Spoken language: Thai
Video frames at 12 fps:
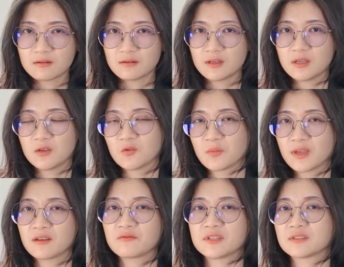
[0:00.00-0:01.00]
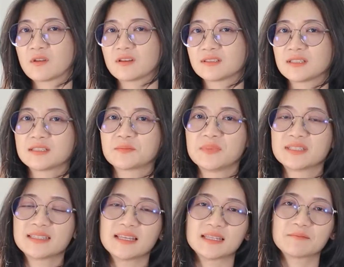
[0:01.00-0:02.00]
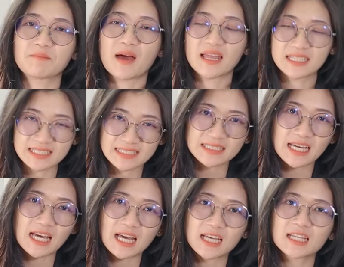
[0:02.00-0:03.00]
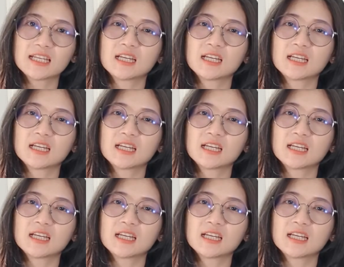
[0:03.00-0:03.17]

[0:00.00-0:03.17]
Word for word: คือ Human Resources Business Partner ค่ะ